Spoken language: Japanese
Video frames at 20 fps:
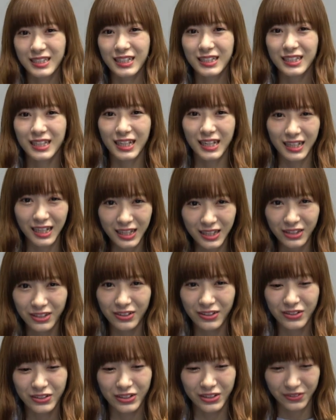できたらなっ
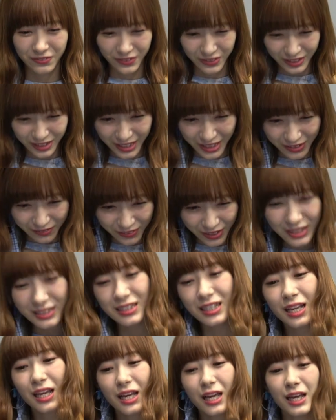ていうふうに思っていま
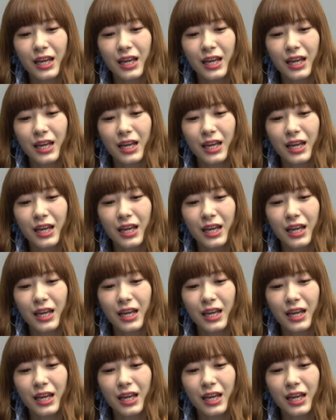す。